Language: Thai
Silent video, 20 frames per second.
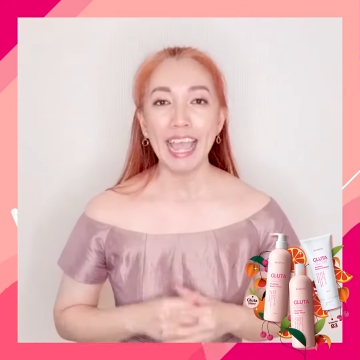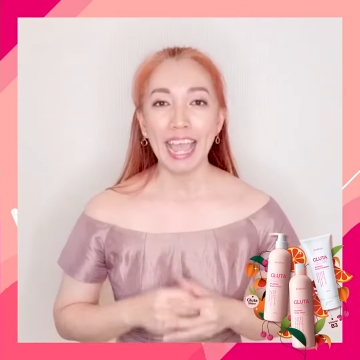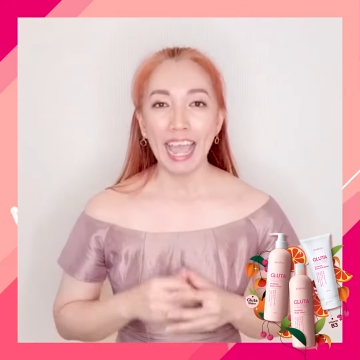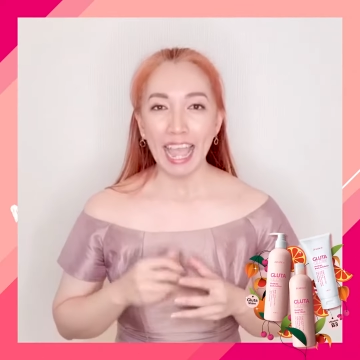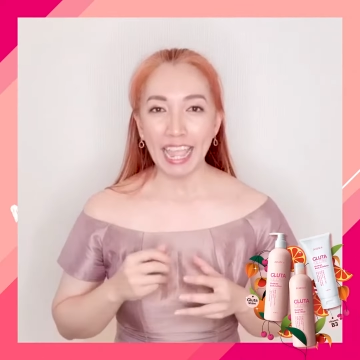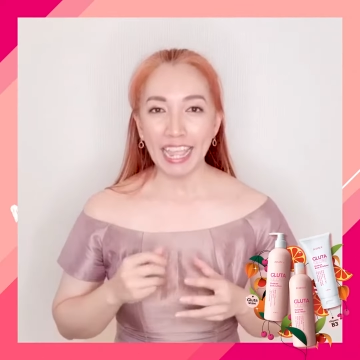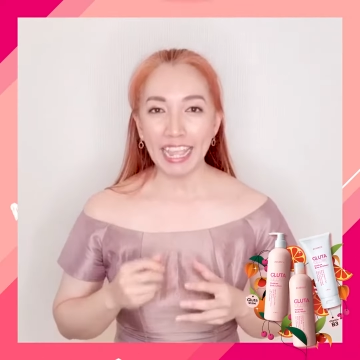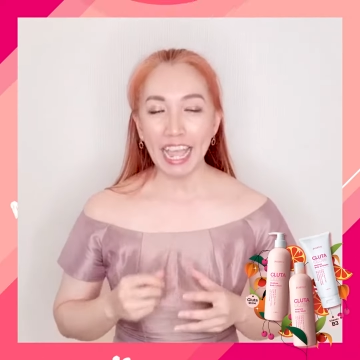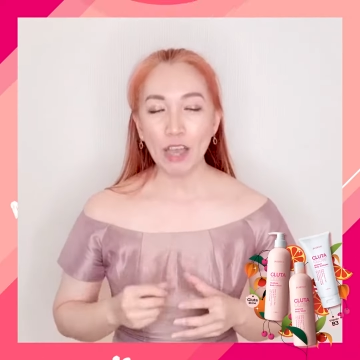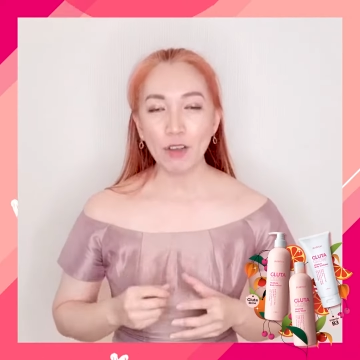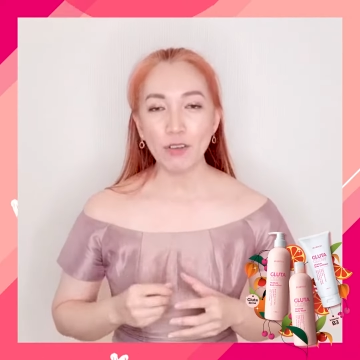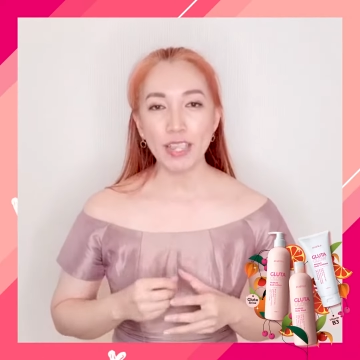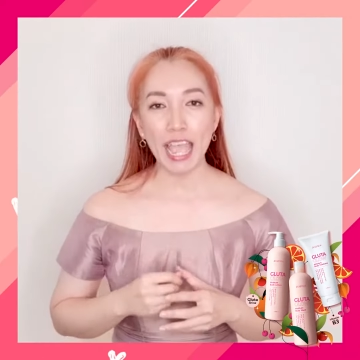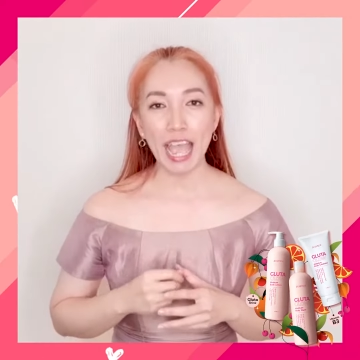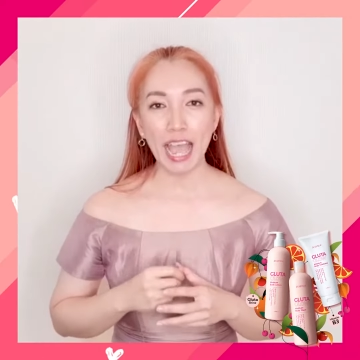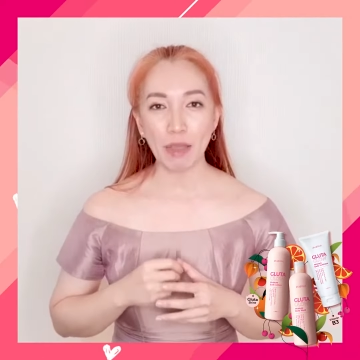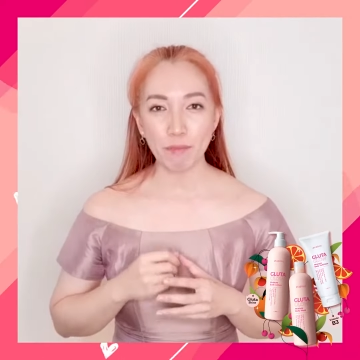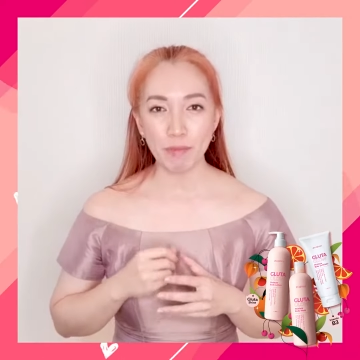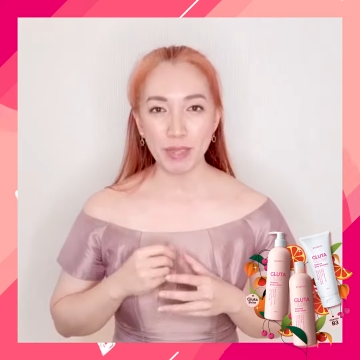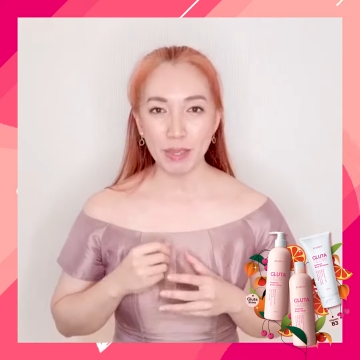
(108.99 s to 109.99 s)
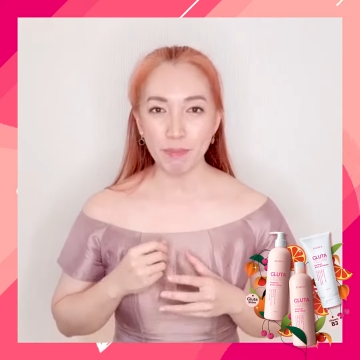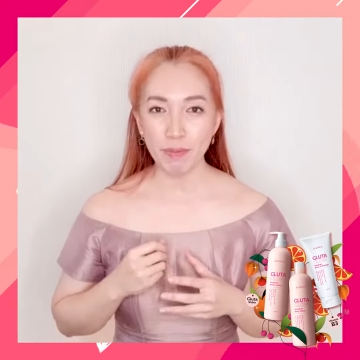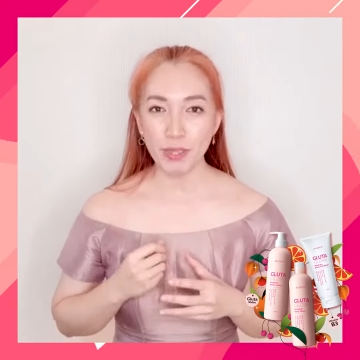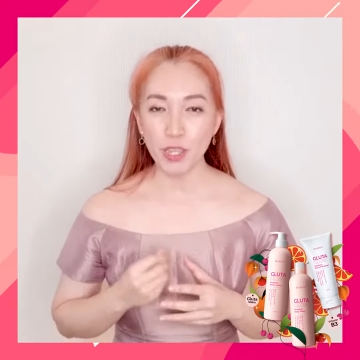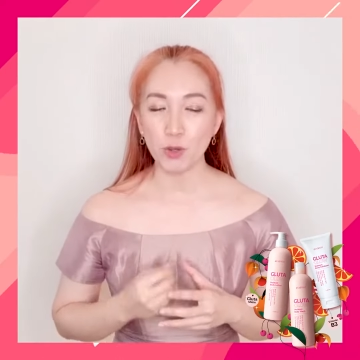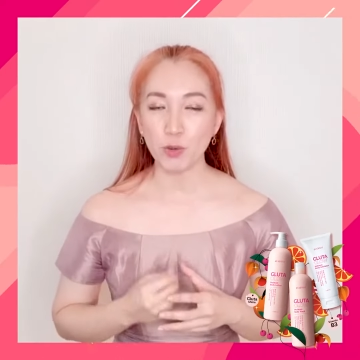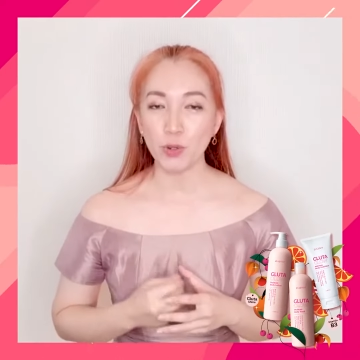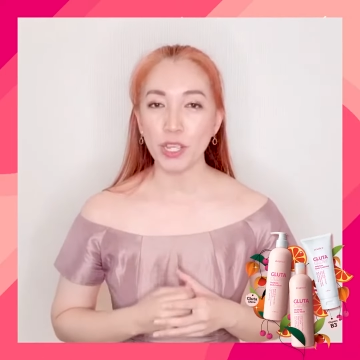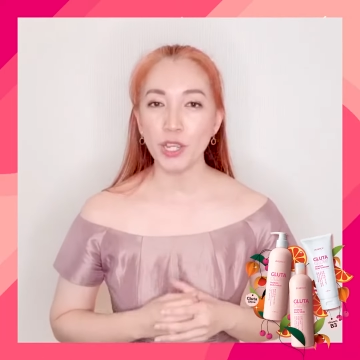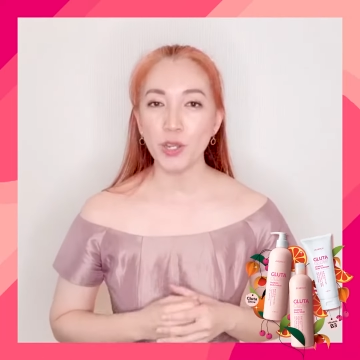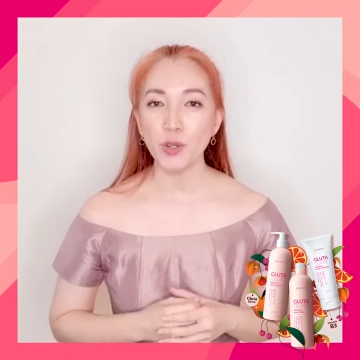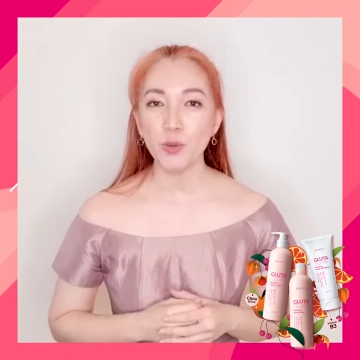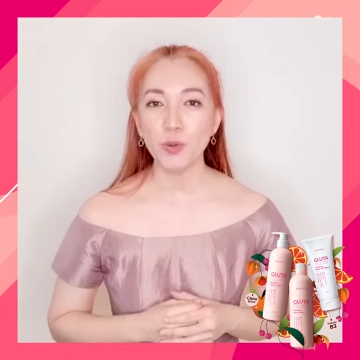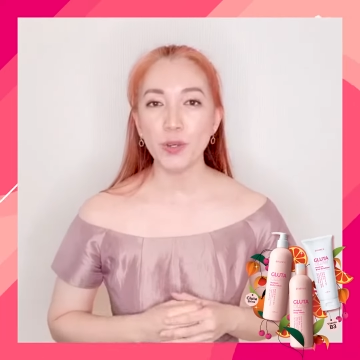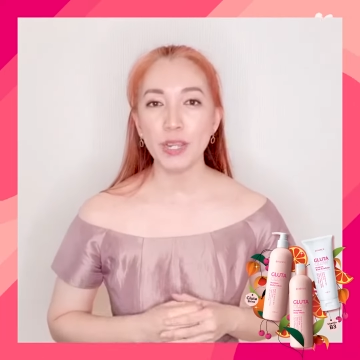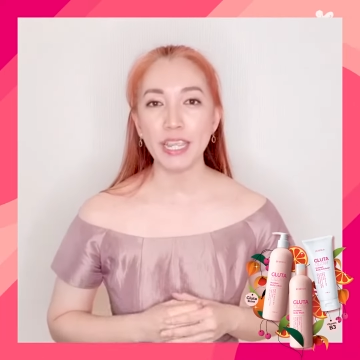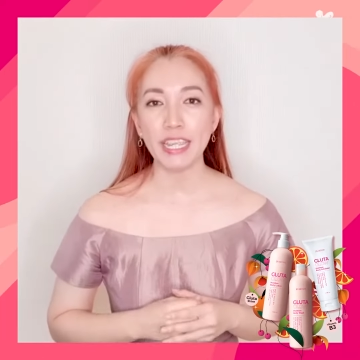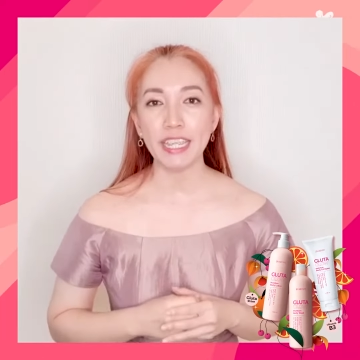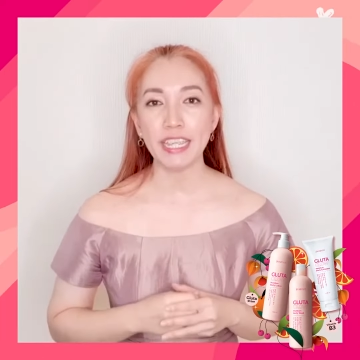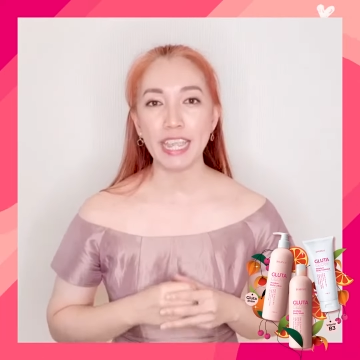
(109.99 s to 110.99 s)
ให้เขาอยากมีผิวที่ดู
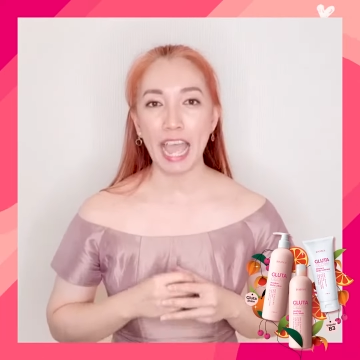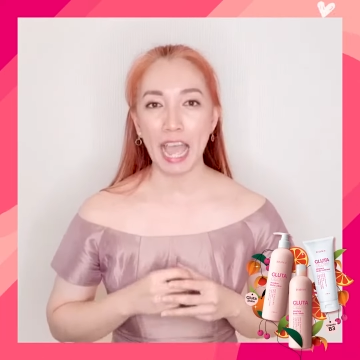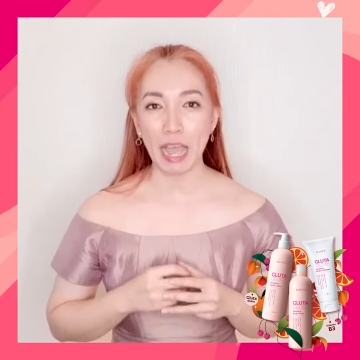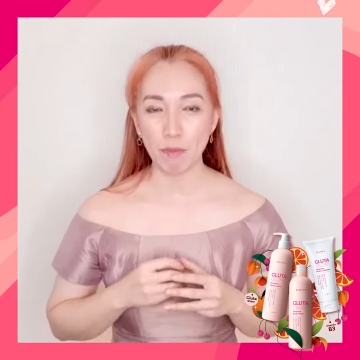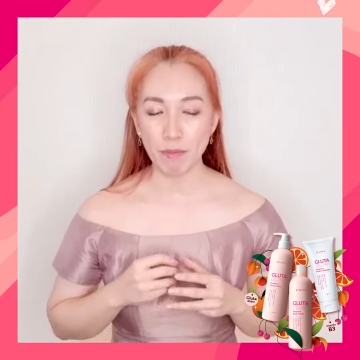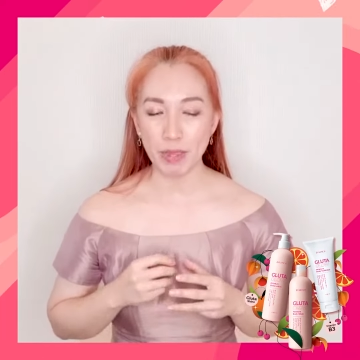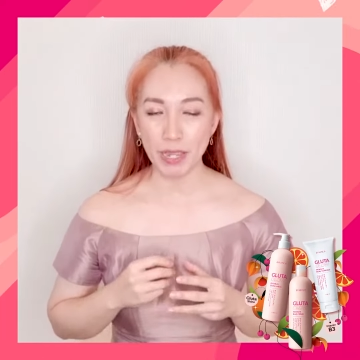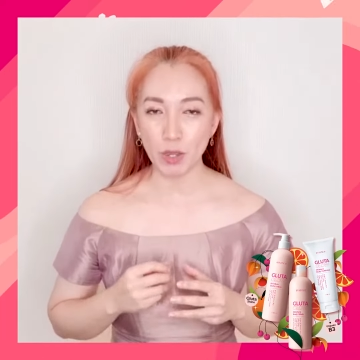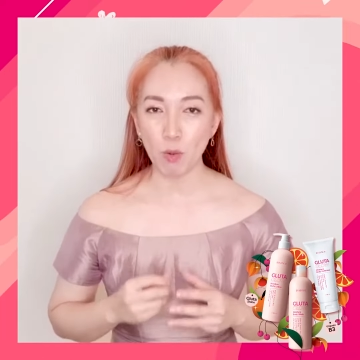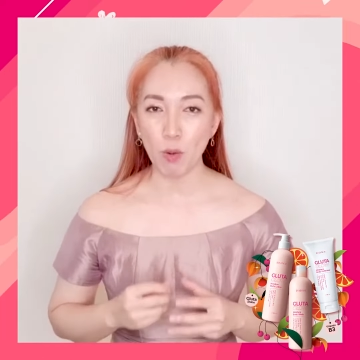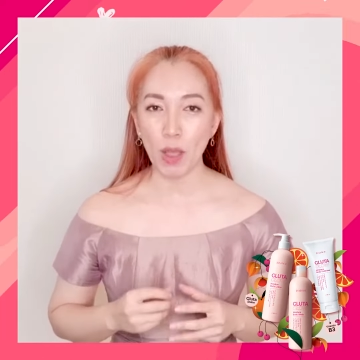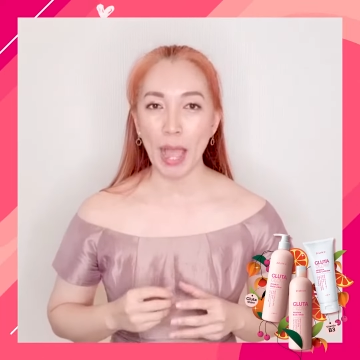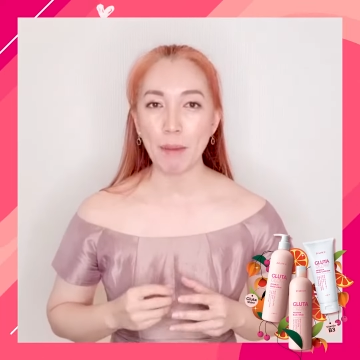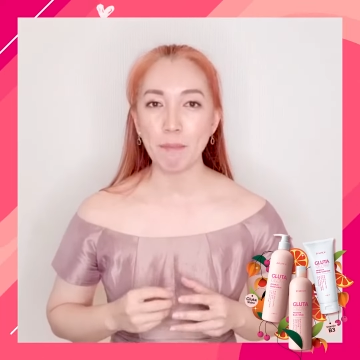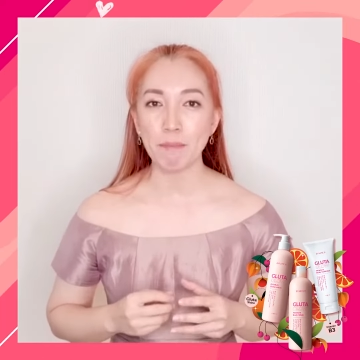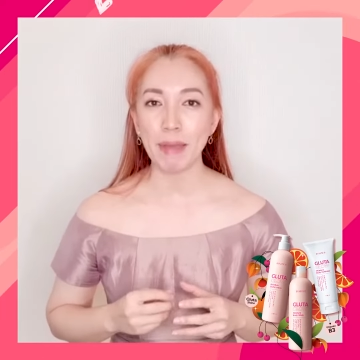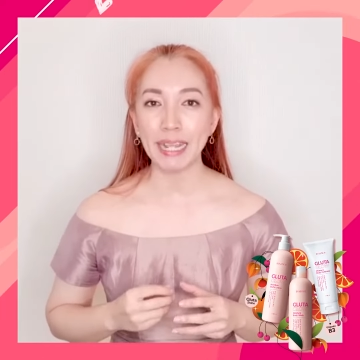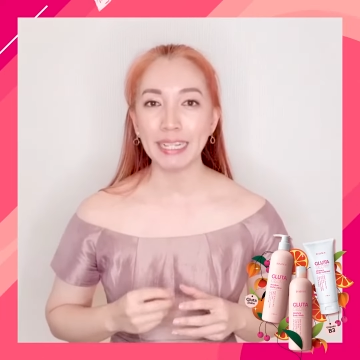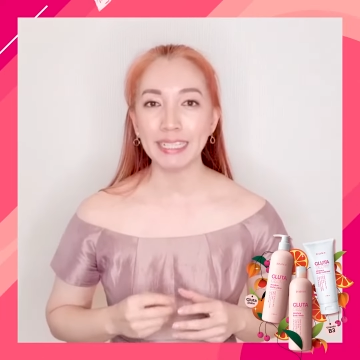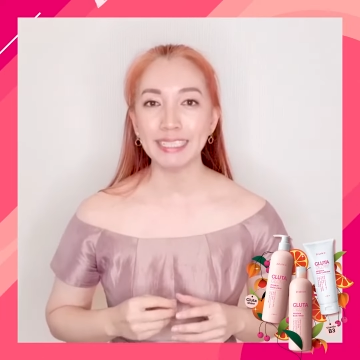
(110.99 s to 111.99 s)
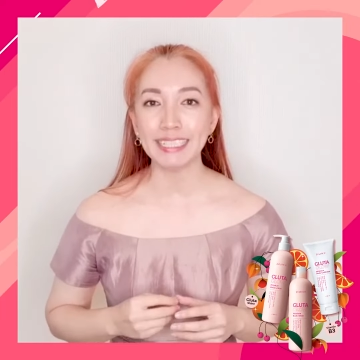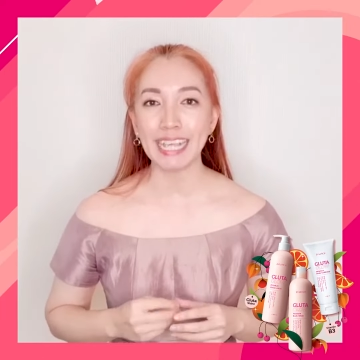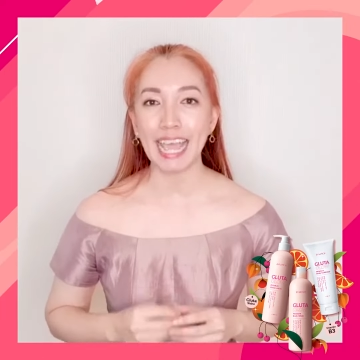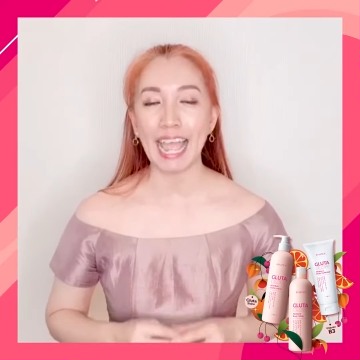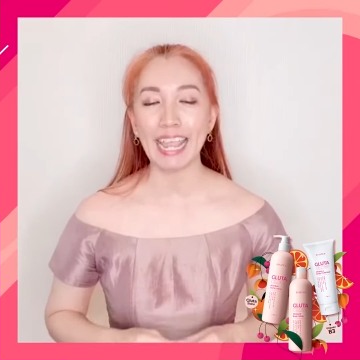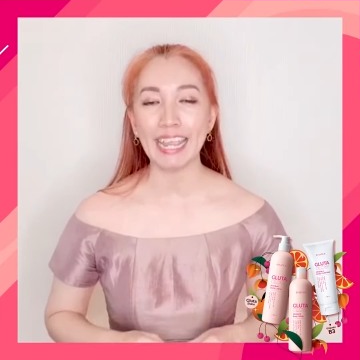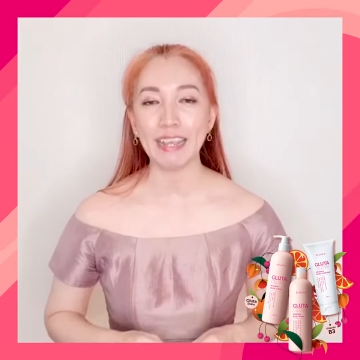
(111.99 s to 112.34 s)
ดีอยากมีความมั่นใจ